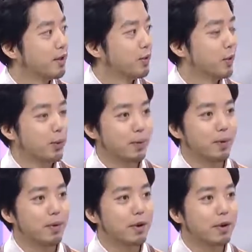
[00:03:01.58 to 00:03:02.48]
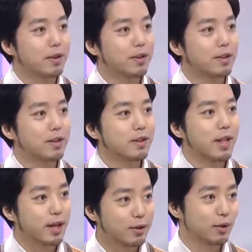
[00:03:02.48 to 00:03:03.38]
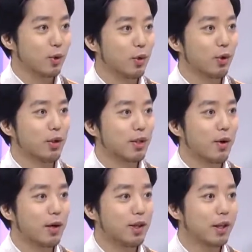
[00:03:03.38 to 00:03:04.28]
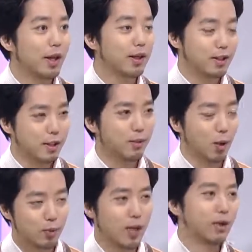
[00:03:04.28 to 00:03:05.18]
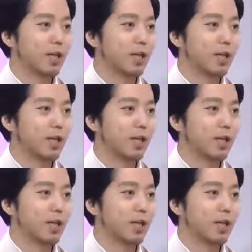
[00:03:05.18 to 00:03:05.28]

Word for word: 좀 네네. 떼를 쓰고 그러는 상황인데 네. 지금은 너무나도